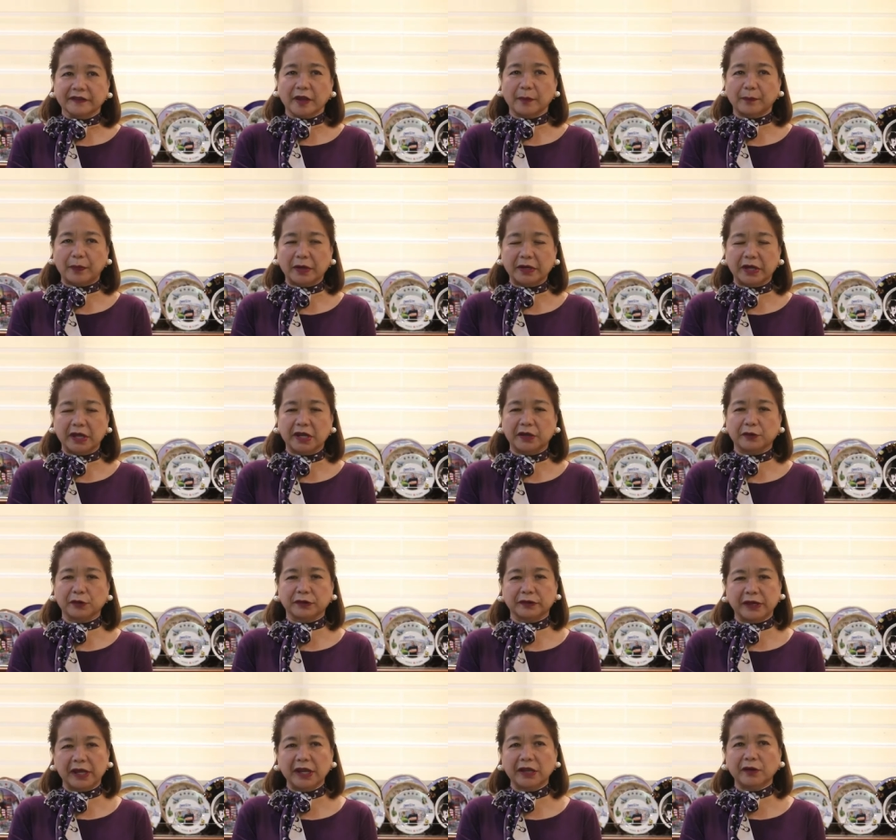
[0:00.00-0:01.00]
sa
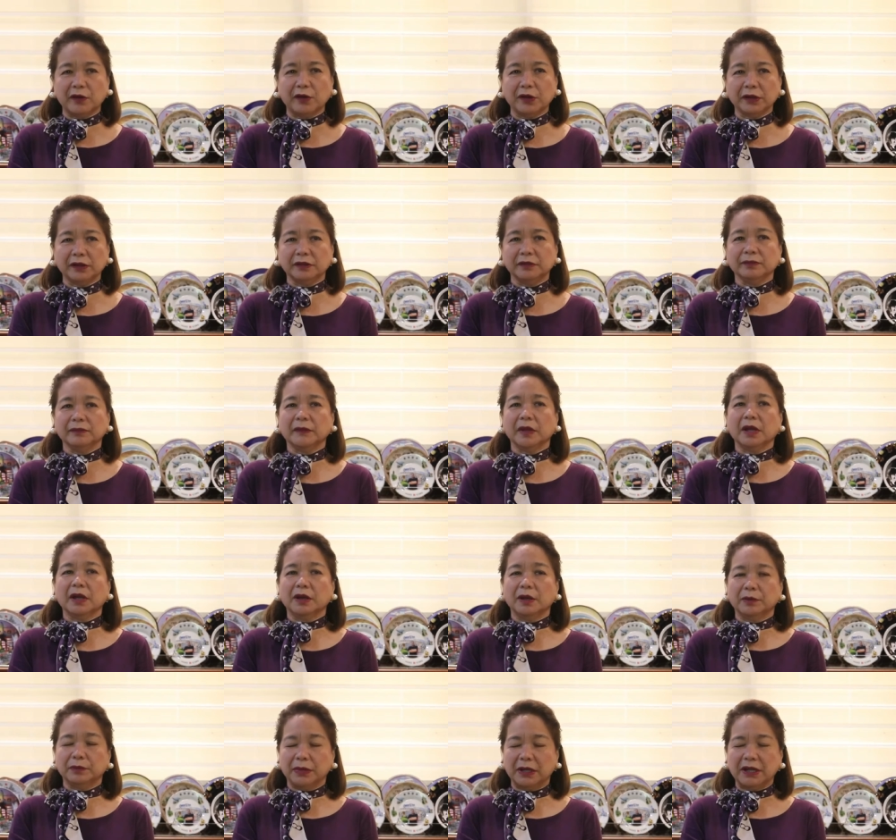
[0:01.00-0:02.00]
pag-ikot-ikot,
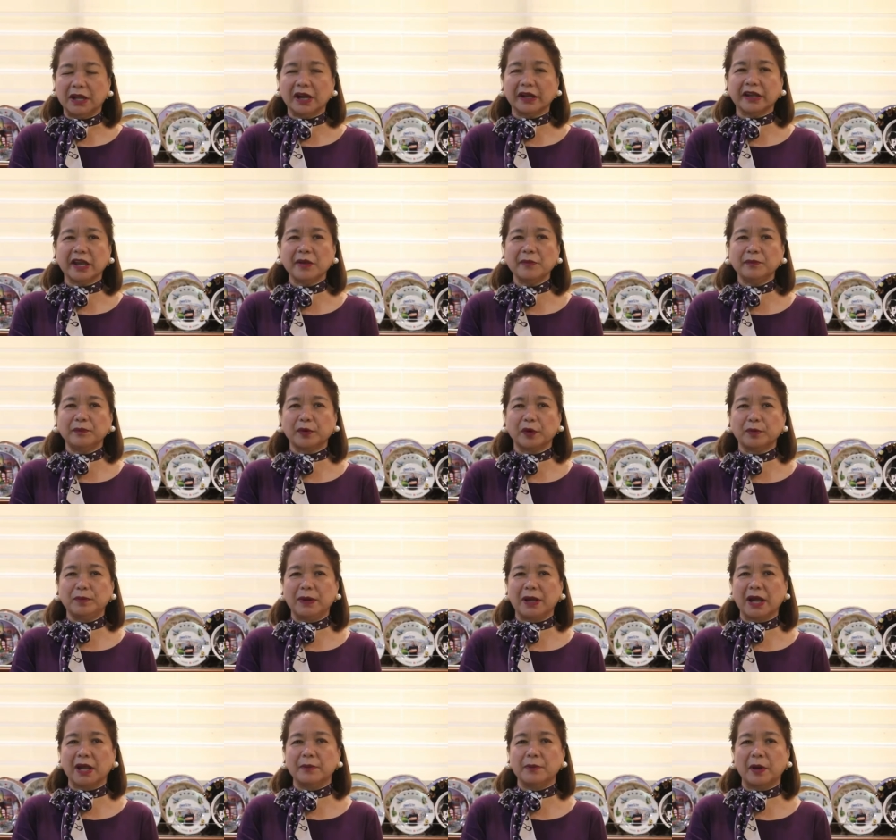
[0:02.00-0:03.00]
malaking
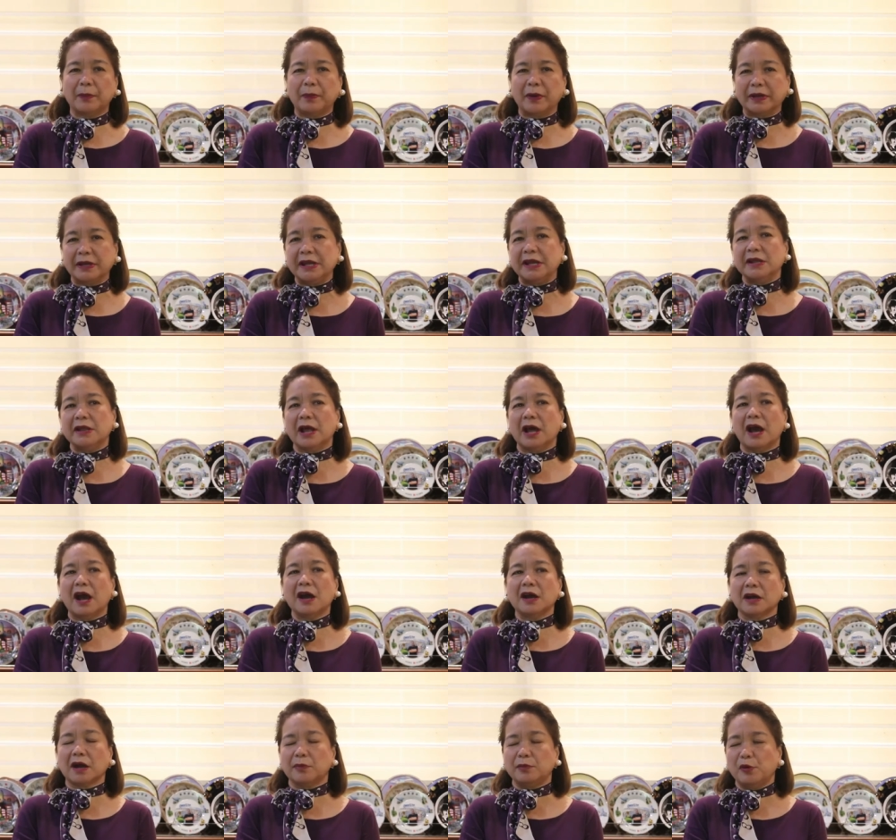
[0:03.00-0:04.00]
problema pa rin
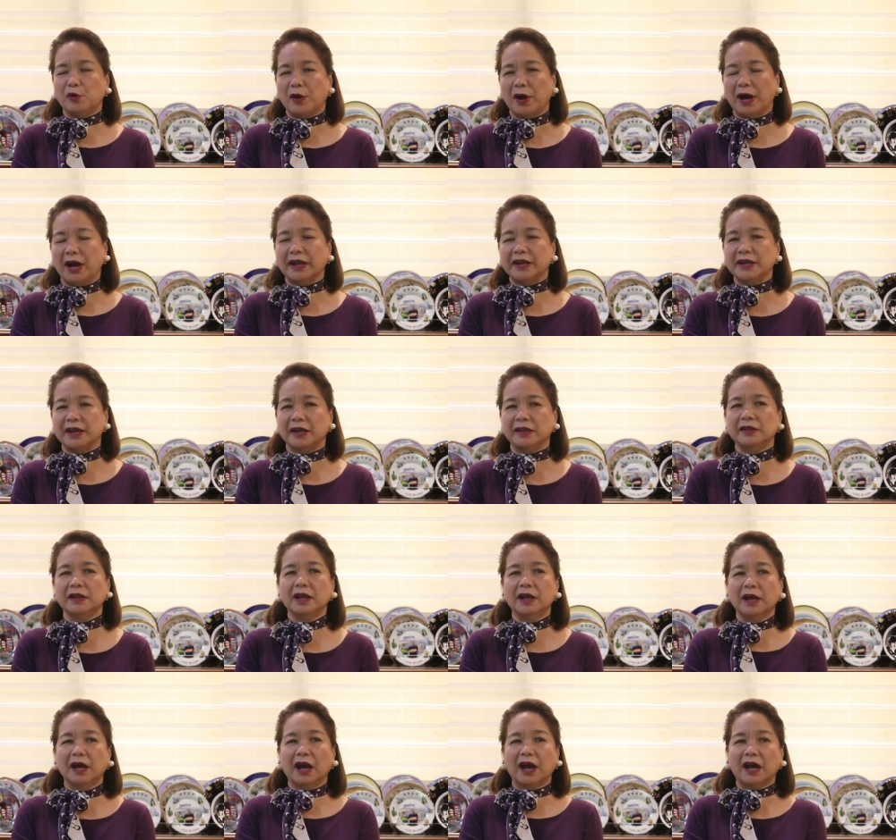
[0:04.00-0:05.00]
ang
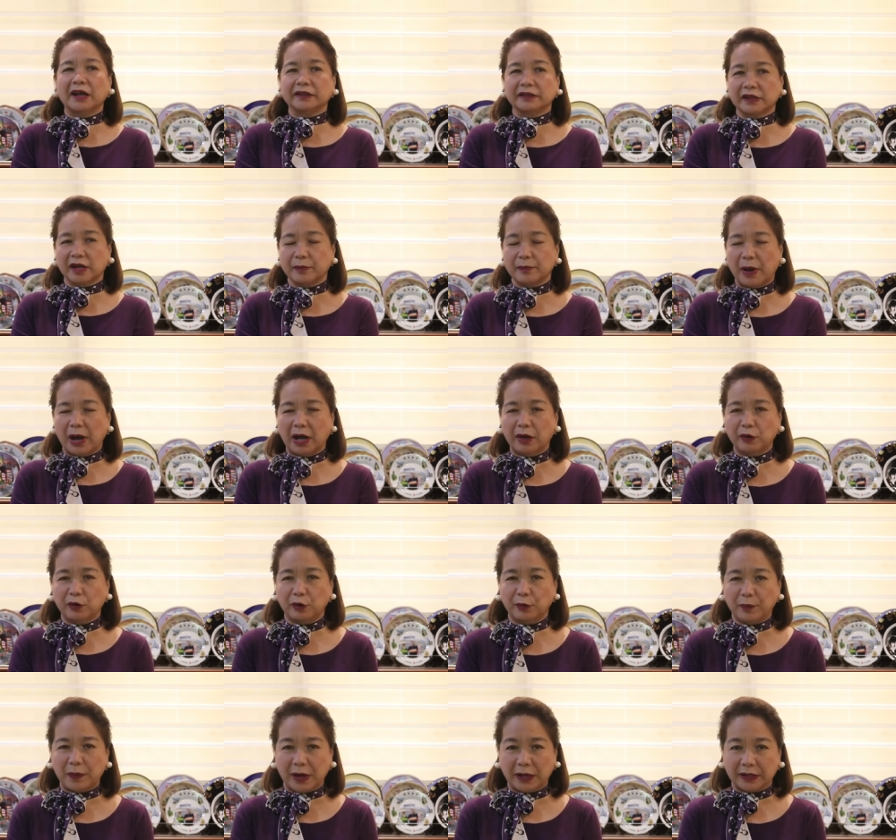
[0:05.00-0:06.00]
kabuhayan at
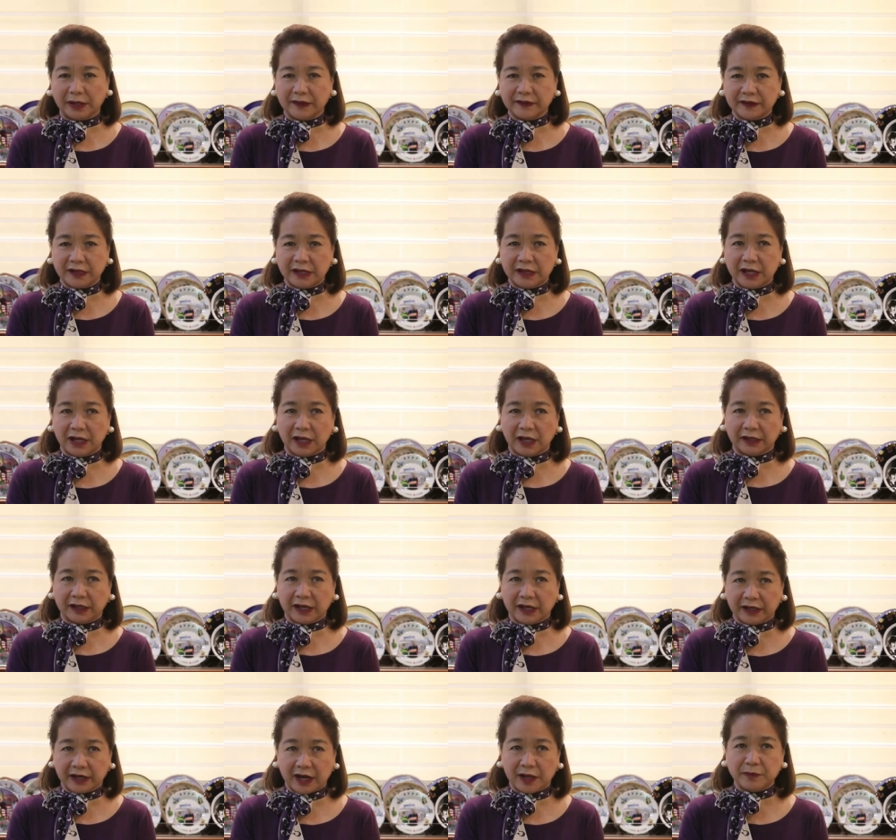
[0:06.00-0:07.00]
trabaho para sa
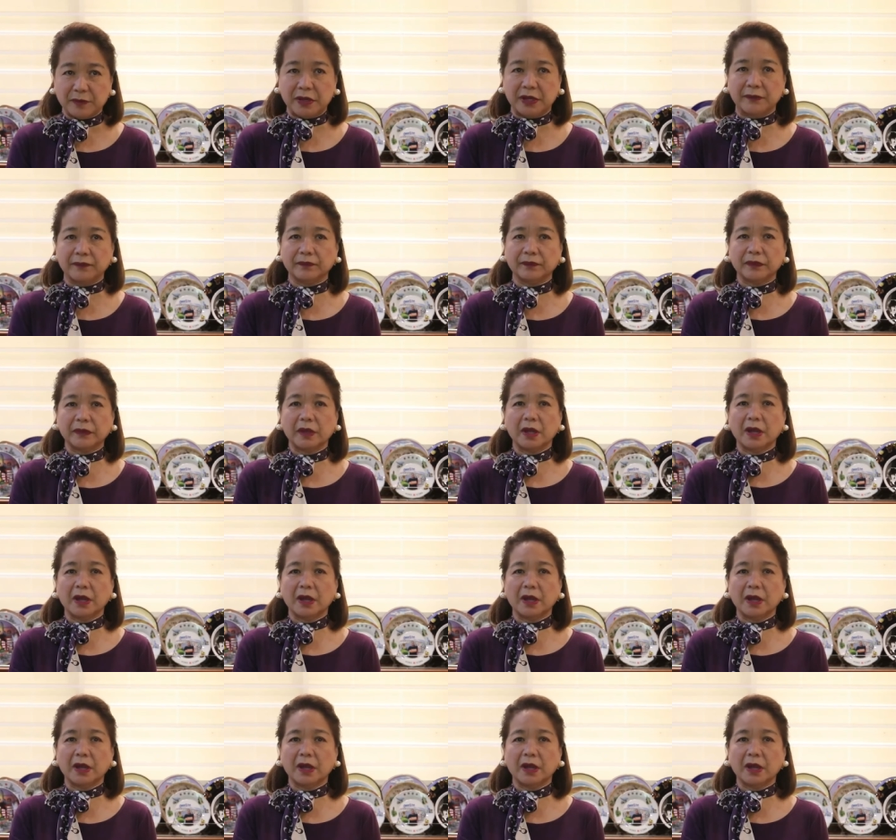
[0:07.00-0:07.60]
nakararami.